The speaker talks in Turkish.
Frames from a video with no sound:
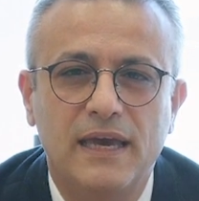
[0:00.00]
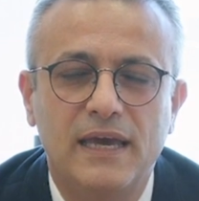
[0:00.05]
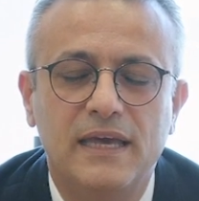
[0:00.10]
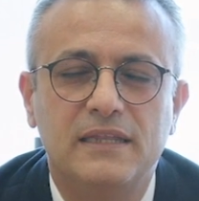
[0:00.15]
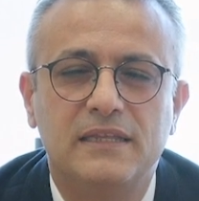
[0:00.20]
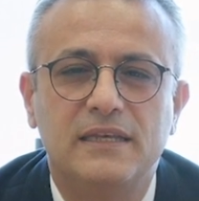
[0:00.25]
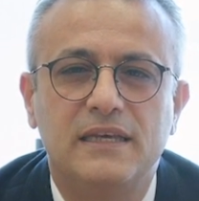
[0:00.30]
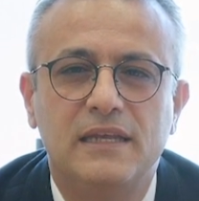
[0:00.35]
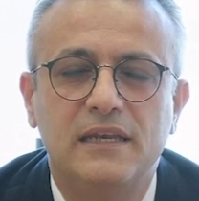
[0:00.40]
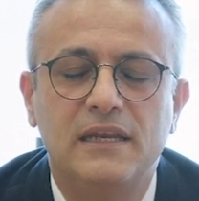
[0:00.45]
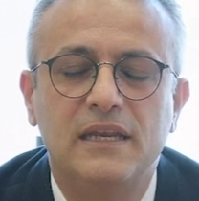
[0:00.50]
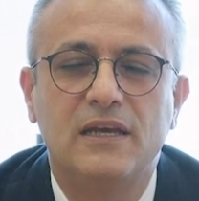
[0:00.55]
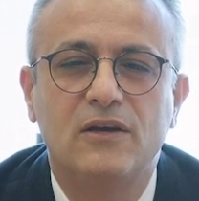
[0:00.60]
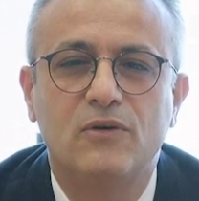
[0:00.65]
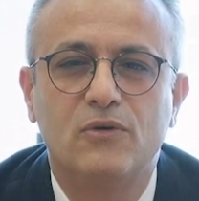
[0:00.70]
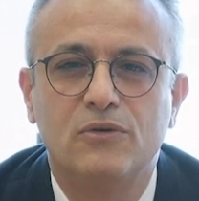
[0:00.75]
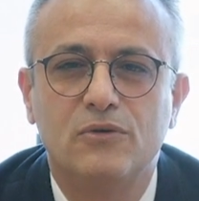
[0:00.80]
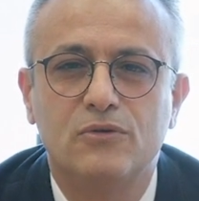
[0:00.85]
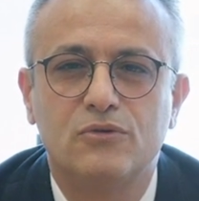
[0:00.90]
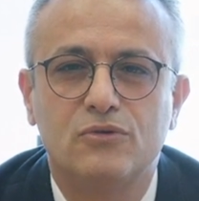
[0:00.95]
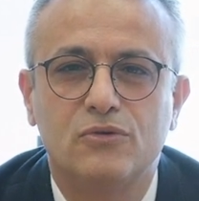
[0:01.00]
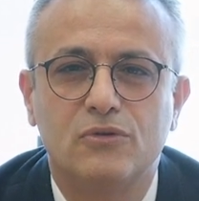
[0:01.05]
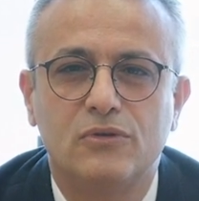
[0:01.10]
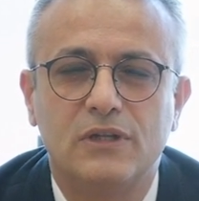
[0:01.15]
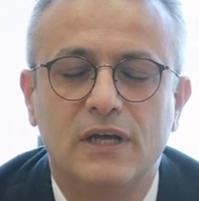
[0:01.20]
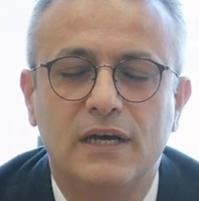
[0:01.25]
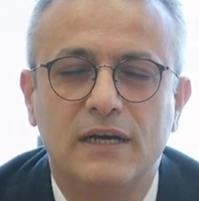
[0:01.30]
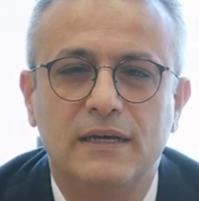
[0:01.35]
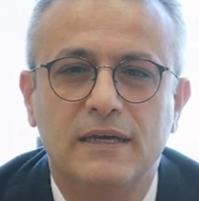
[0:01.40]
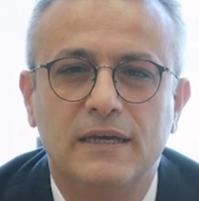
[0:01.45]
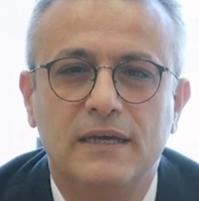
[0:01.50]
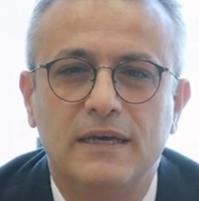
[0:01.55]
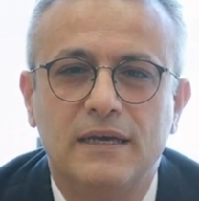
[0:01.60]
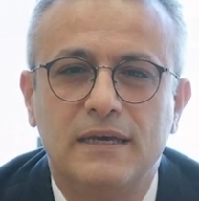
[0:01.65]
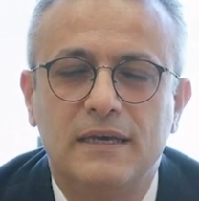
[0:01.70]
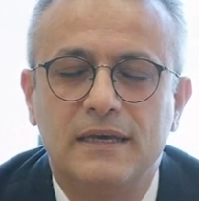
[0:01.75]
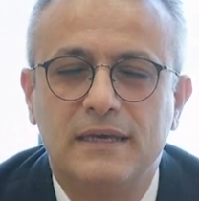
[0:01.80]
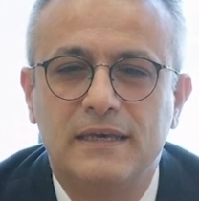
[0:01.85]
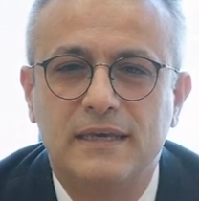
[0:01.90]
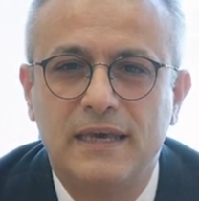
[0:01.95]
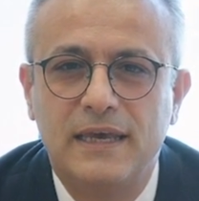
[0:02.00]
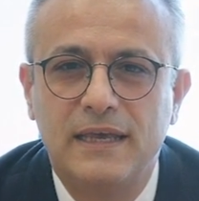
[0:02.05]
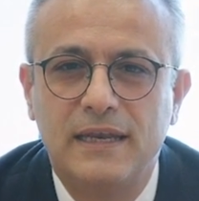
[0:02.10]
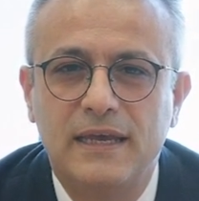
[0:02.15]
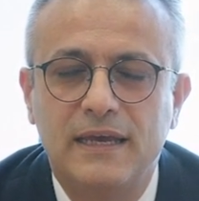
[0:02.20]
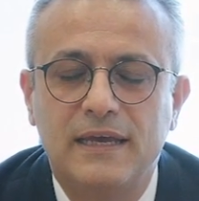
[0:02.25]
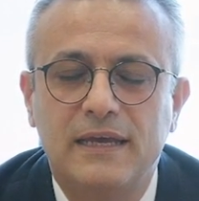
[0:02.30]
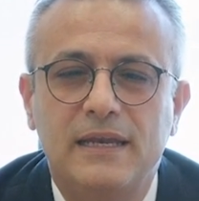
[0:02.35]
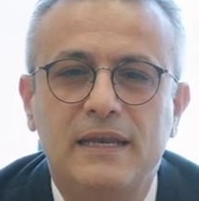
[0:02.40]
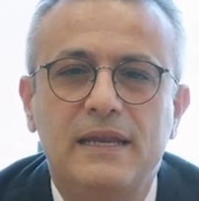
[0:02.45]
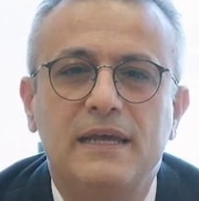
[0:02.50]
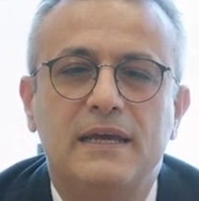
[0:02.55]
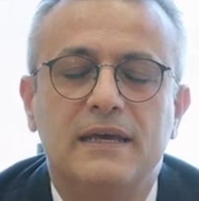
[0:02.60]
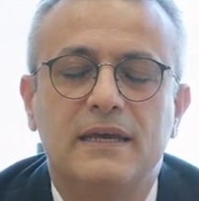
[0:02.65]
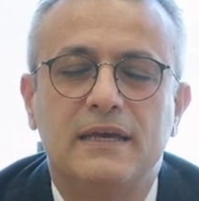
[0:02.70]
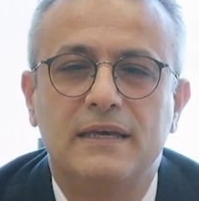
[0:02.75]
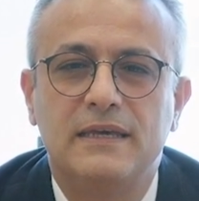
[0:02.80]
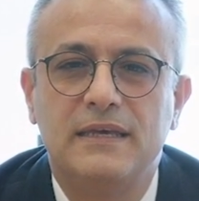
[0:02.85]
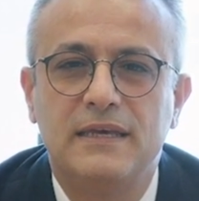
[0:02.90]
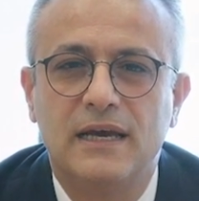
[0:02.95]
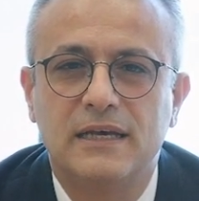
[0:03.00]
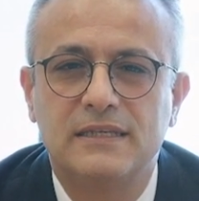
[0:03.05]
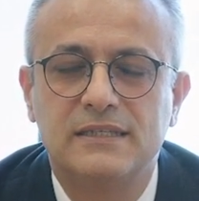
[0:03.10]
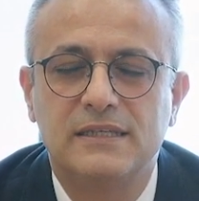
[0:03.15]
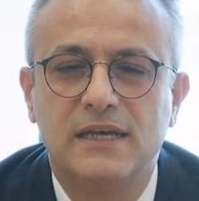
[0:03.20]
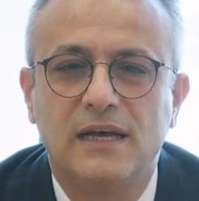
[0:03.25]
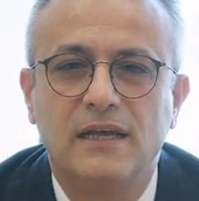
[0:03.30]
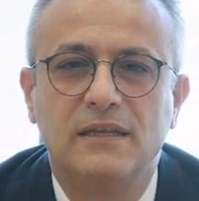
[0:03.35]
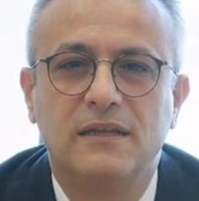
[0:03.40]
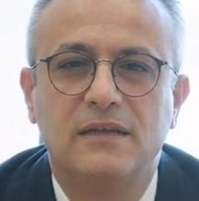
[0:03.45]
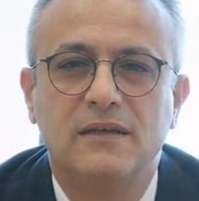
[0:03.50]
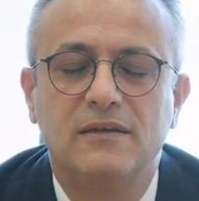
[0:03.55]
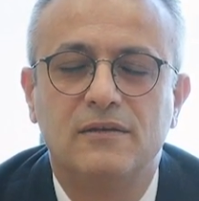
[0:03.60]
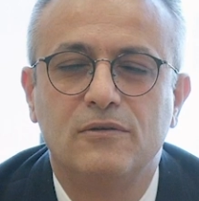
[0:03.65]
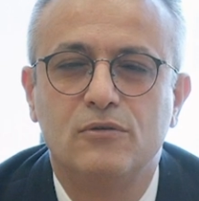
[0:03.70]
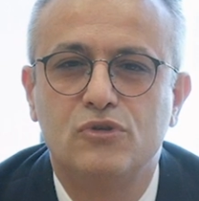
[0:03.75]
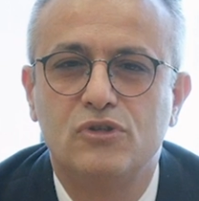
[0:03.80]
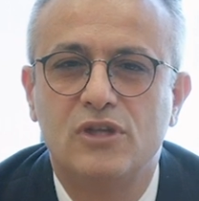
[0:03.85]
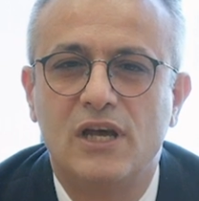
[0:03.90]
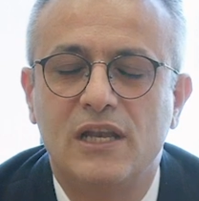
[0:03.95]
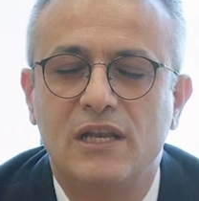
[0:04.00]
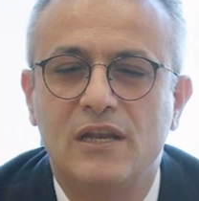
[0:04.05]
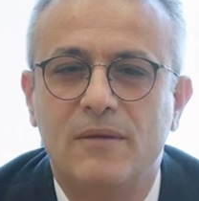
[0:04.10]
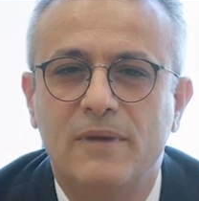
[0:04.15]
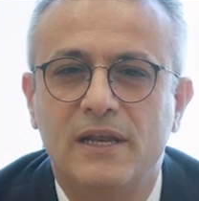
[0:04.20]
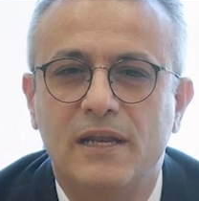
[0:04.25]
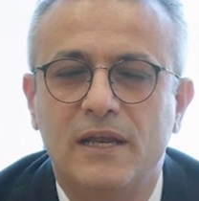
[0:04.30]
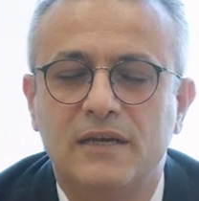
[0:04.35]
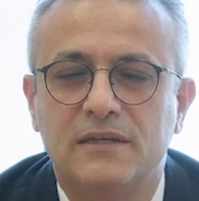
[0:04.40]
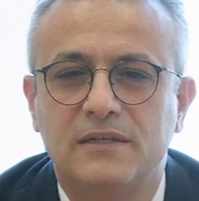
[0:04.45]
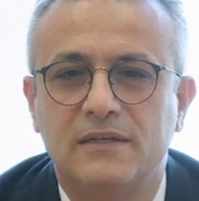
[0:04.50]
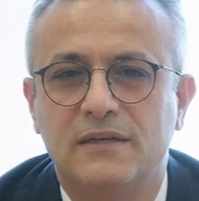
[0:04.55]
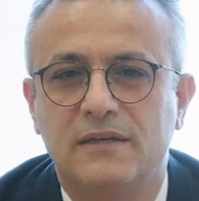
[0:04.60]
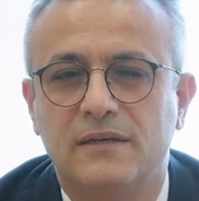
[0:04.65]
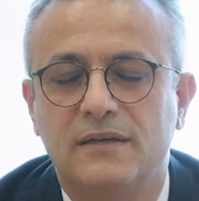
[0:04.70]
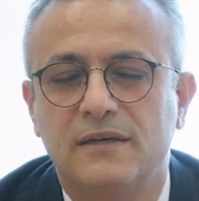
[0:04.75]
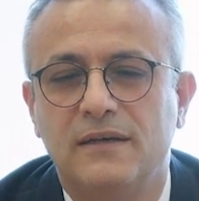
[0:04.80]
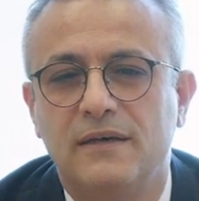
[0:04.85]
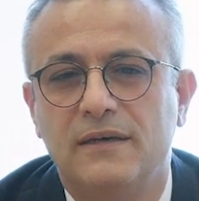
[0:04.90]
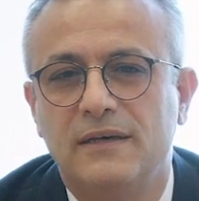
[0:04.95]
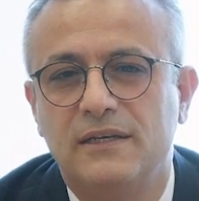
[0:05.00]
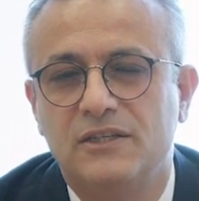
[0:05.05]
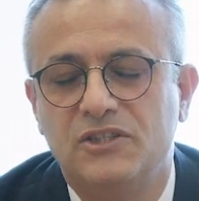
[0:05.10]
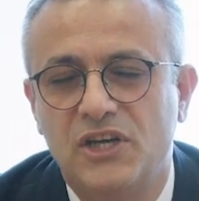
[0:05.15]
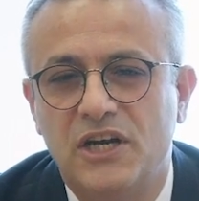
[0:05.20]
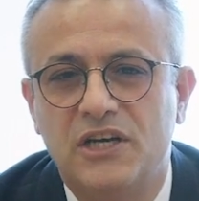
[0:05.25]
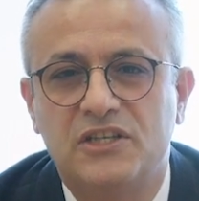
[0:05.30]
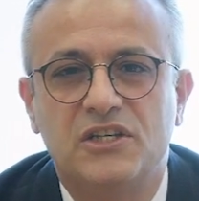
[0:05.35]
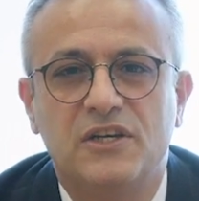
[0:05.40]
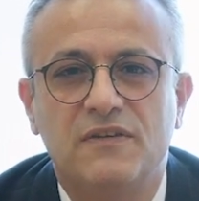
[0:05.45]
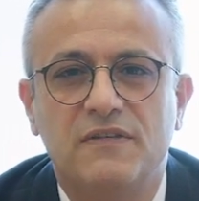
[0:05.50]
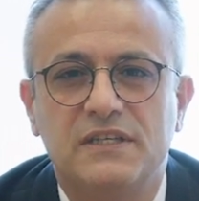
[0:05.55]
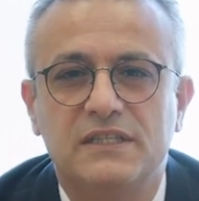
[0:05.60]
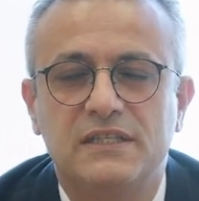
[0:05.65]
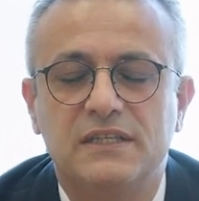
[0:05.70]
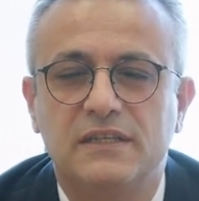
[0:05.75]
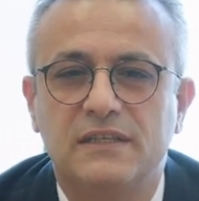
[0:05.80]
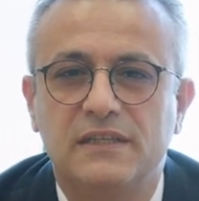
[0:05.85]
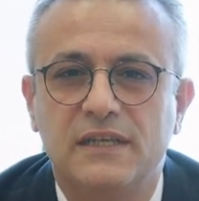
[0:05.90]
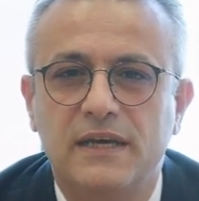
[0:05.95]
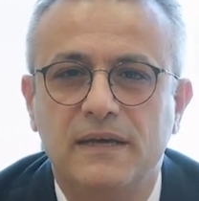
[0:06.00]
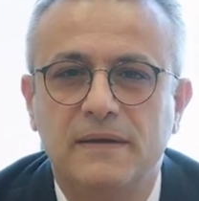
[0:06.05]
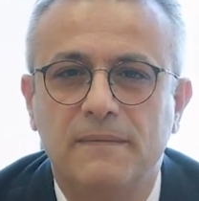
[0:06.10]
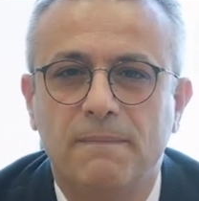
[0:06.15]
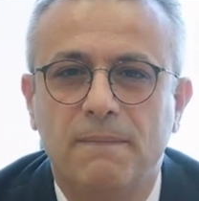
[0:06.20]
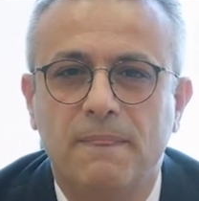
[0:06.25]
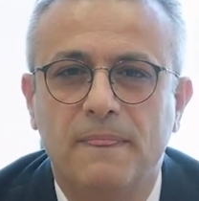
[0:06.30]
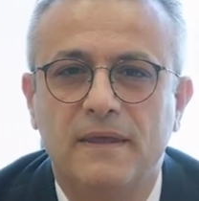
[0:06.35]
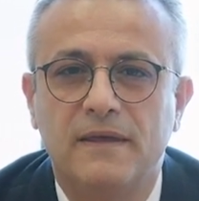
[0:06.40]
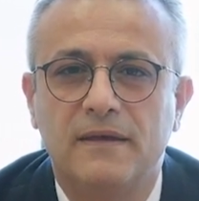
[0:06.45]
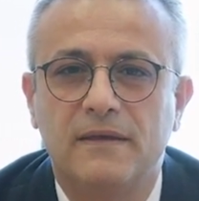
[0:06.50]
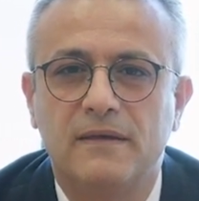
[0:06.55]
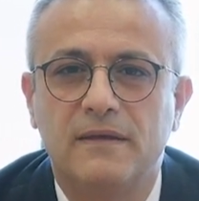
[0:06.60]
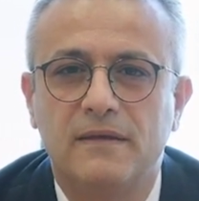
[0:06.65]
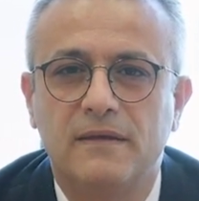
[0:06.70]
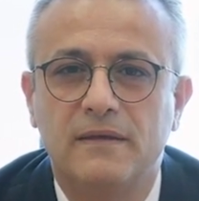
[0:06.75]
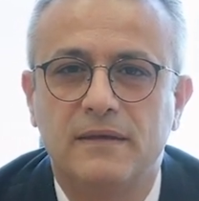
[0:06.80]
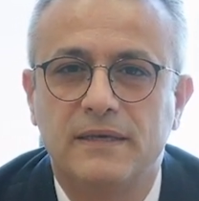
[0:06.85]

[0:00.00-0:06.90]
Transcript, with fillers: etkinlik konusunda gerekli yasal düzenlemeler çerçevesinde e,